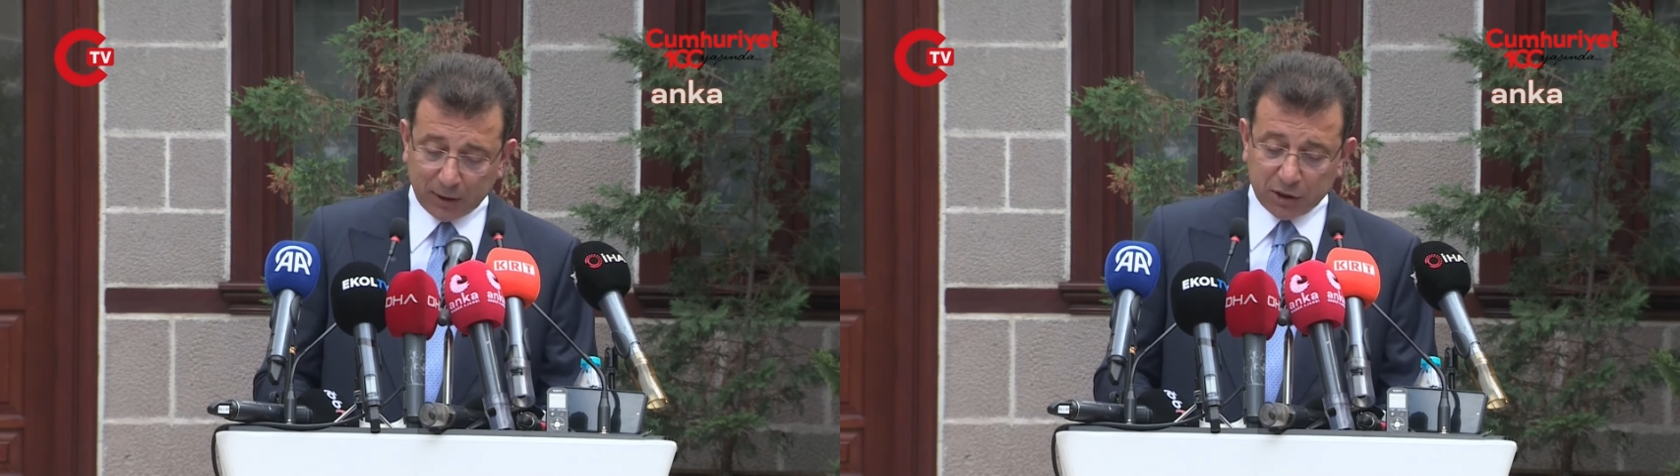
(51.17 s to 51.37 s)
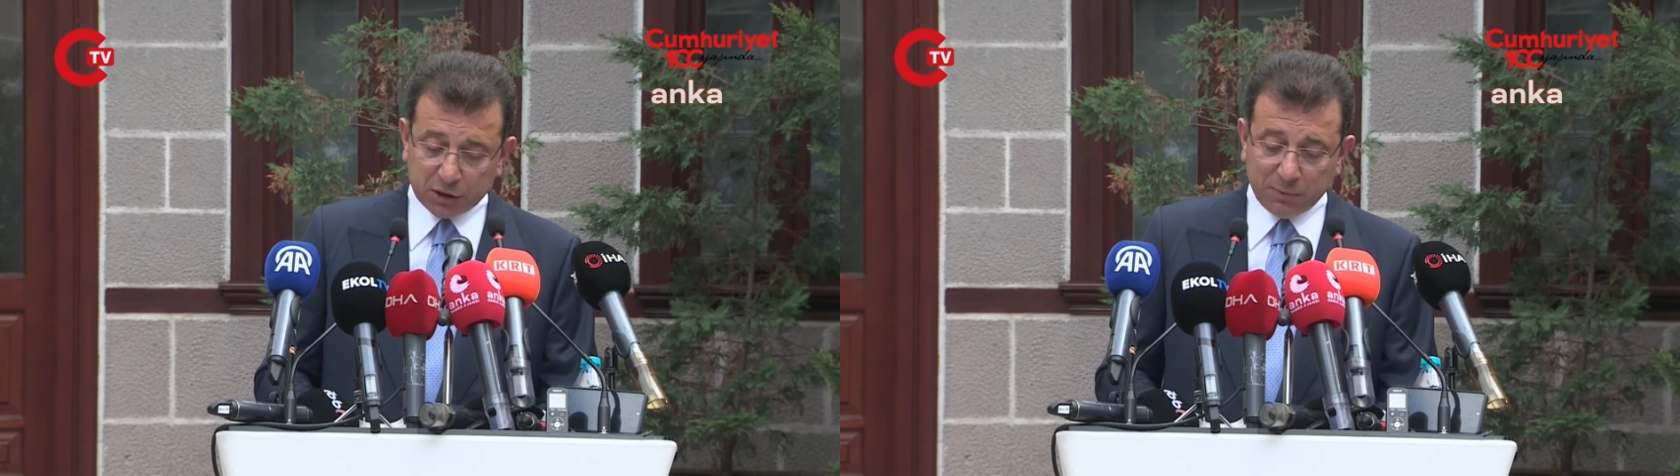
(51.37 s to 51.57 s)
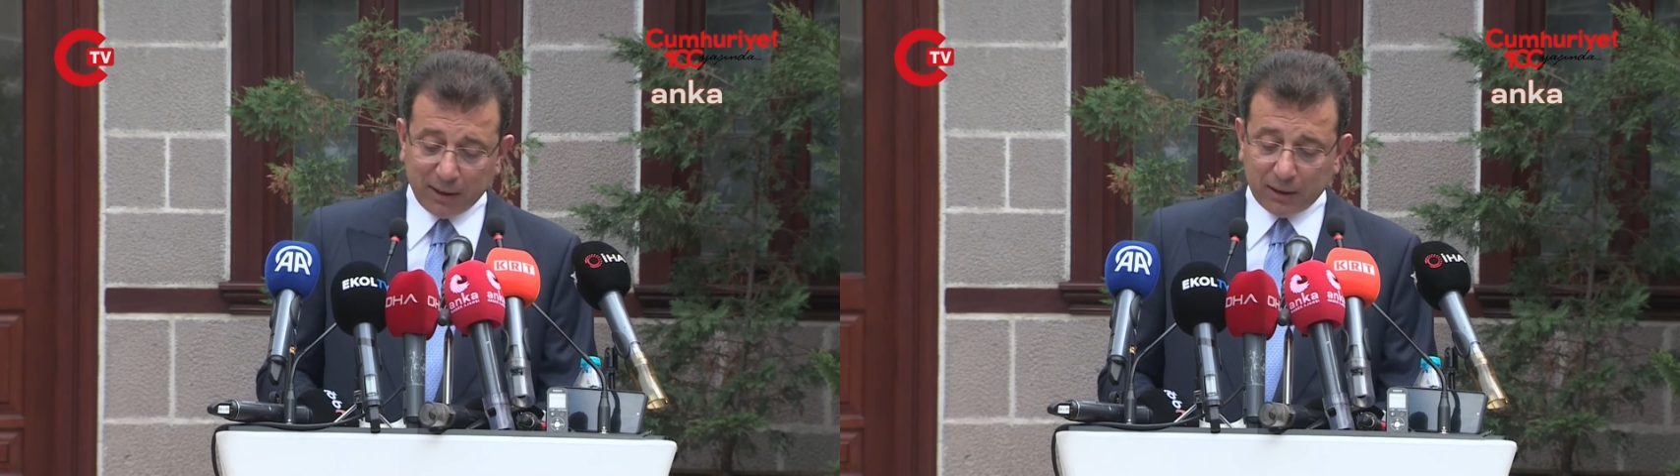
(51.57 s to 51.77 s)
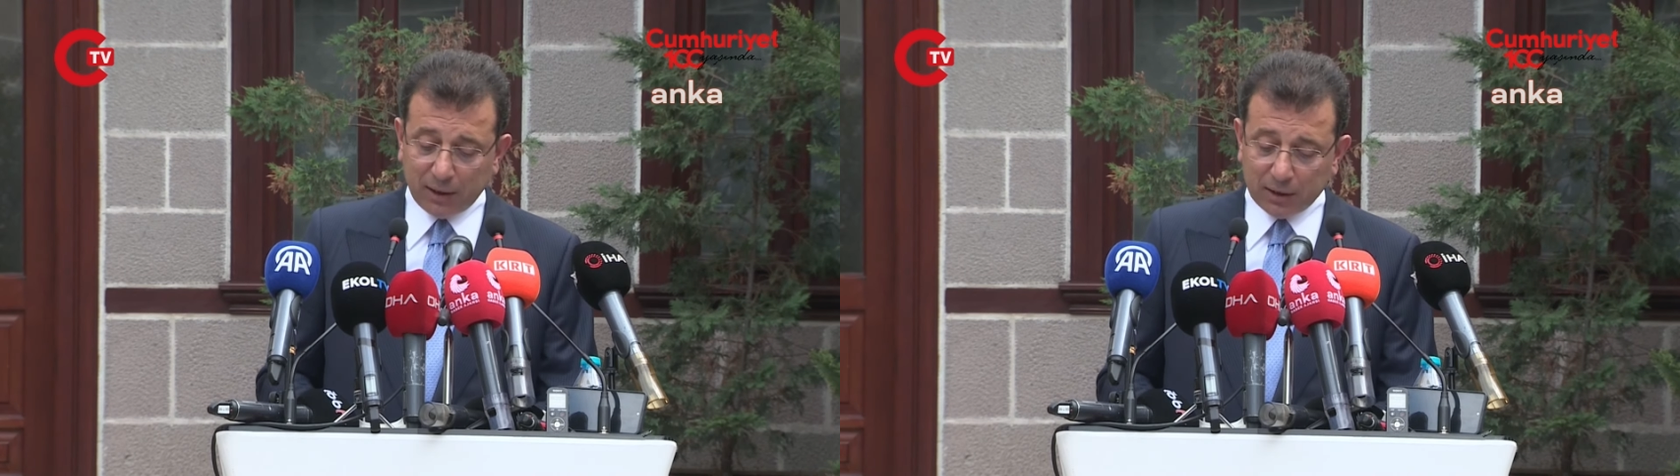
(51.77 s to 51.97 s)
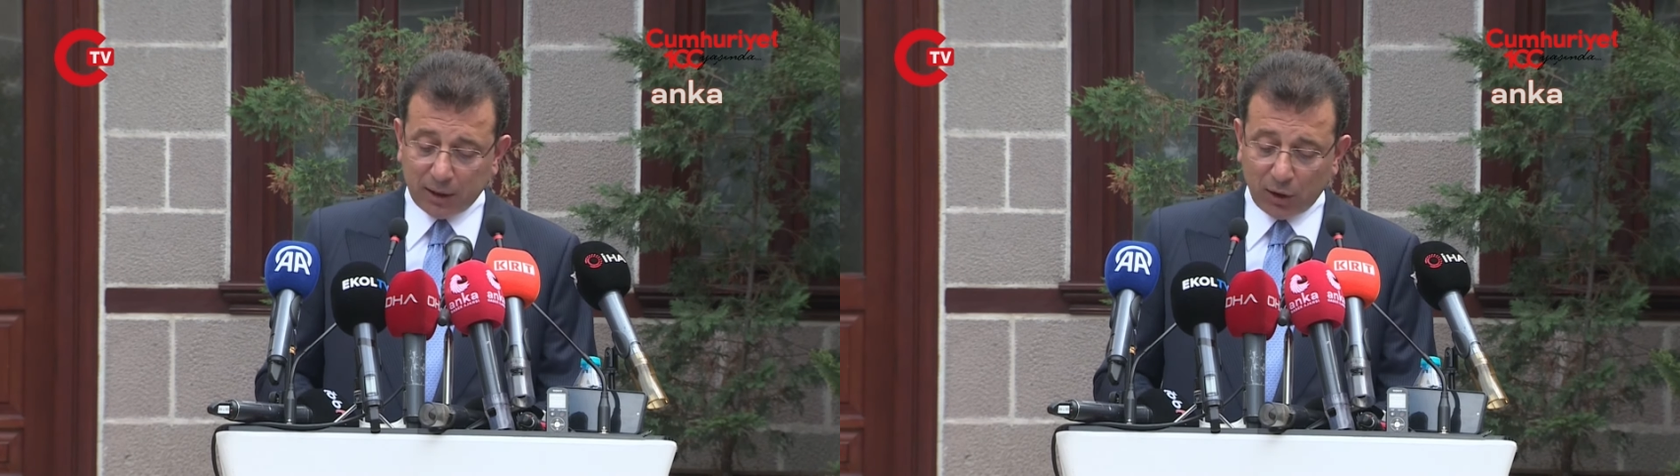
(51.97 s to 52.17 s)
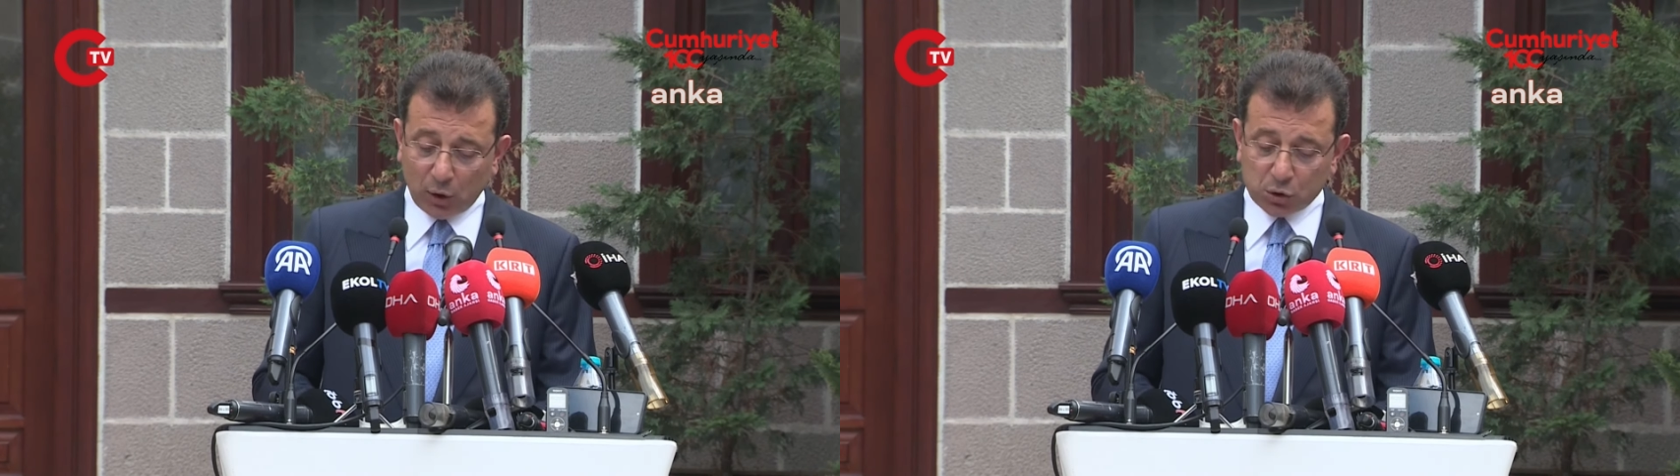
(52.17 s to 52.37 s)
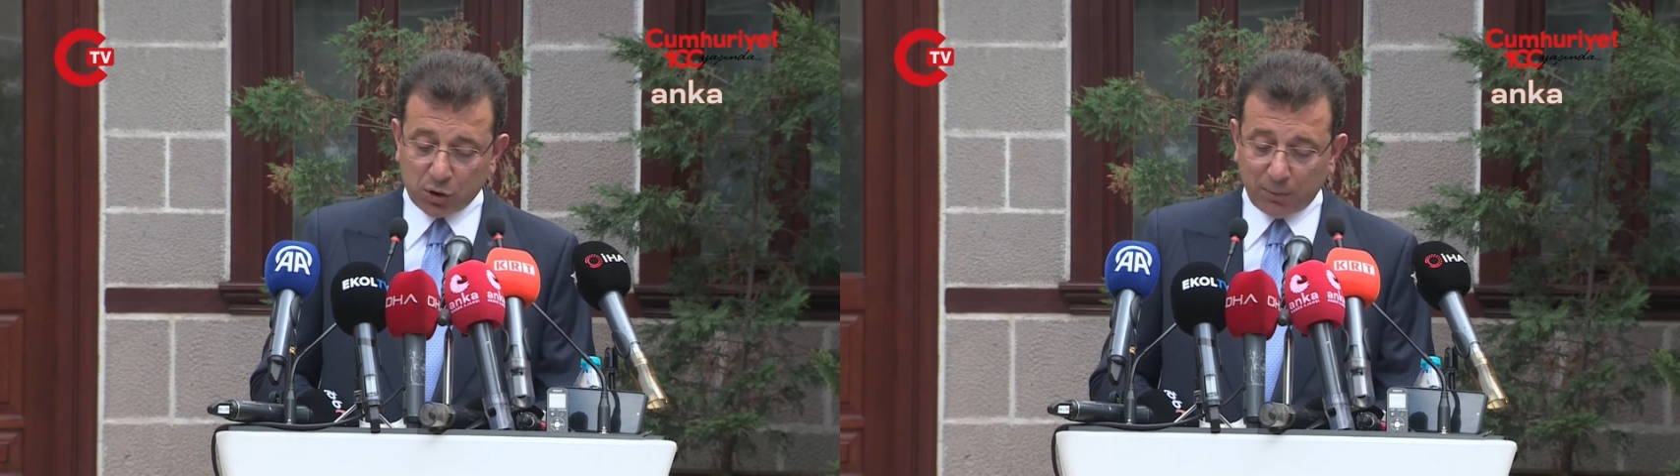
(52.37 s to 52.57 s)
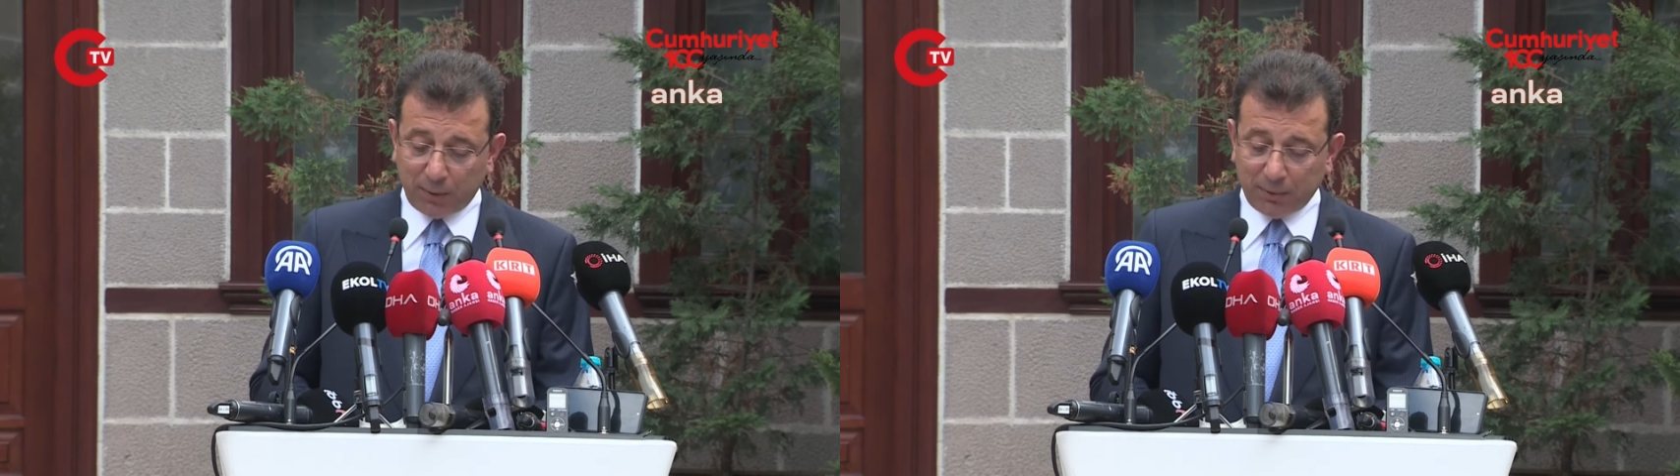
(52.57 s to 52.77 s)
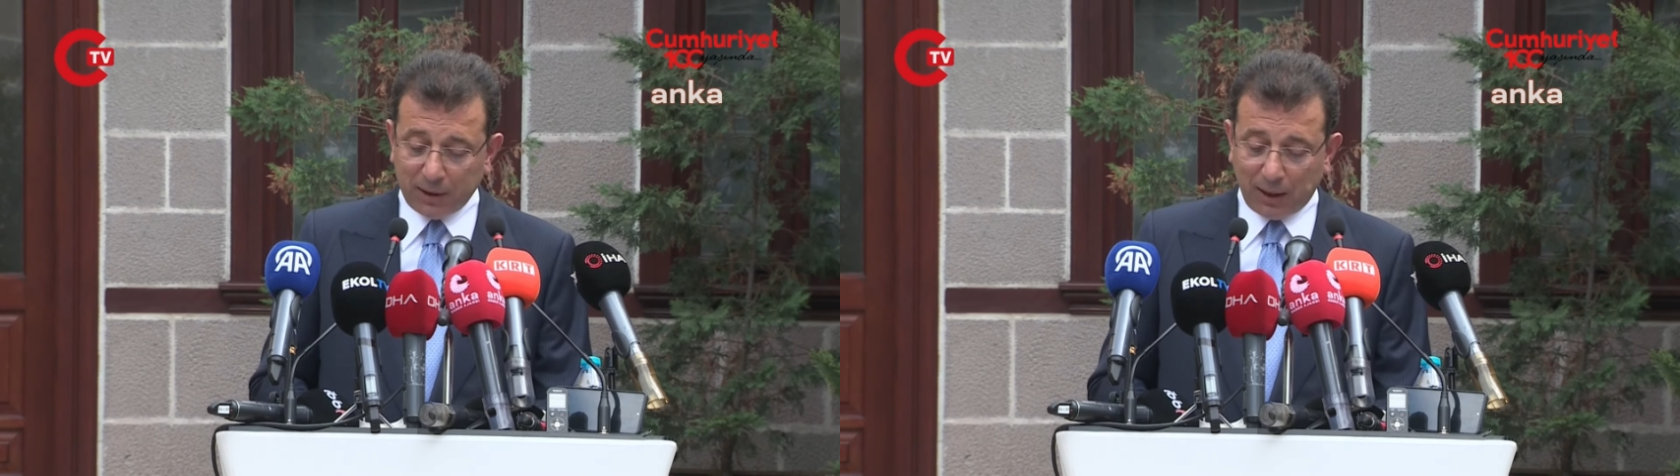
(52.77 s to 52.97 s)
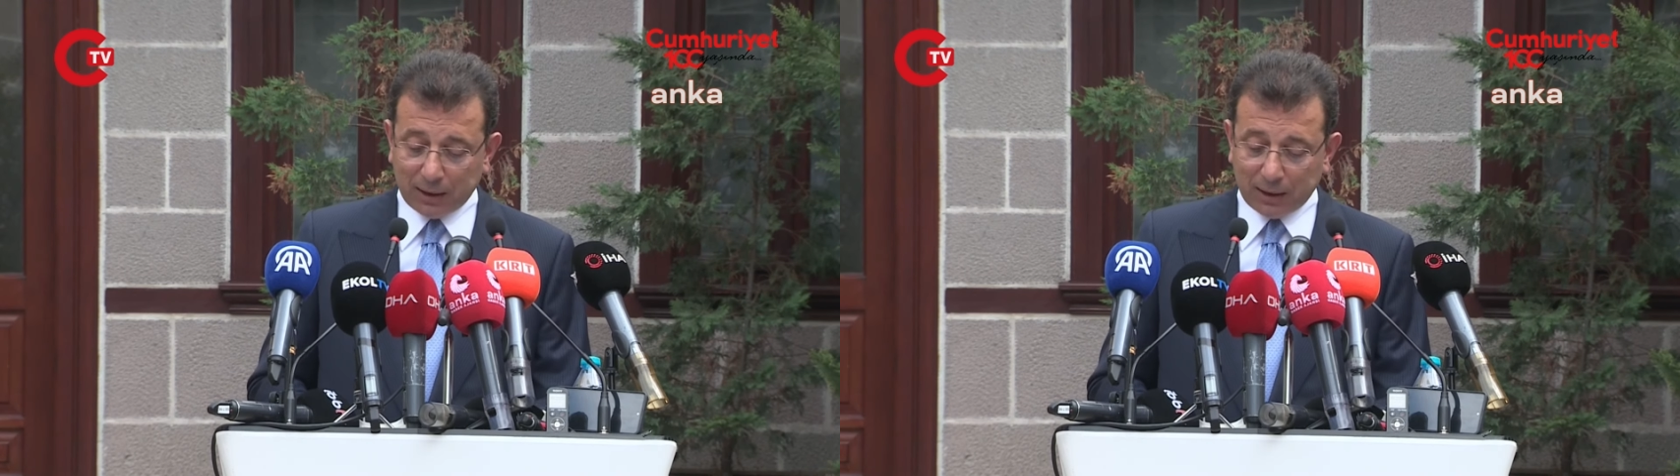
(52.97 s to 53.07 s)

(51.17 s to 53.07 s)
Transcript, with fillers: Hizmetlerin terör sebebiyle